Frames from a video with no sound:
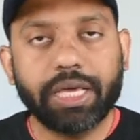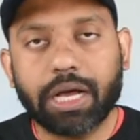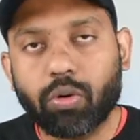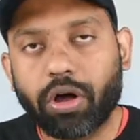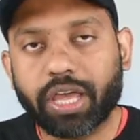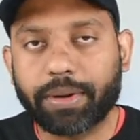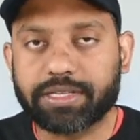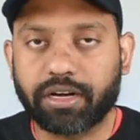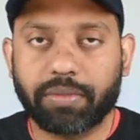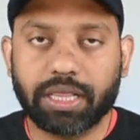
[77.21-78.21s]
या क्वाड कैमरा
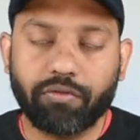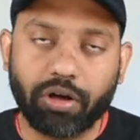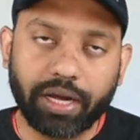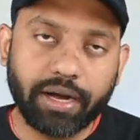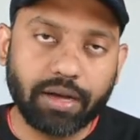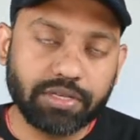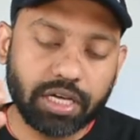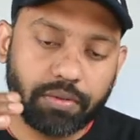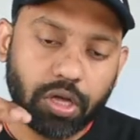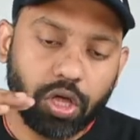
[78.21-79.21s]
सेट है मतलब फोर्टी एट कम
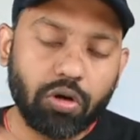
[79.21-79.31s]
से कम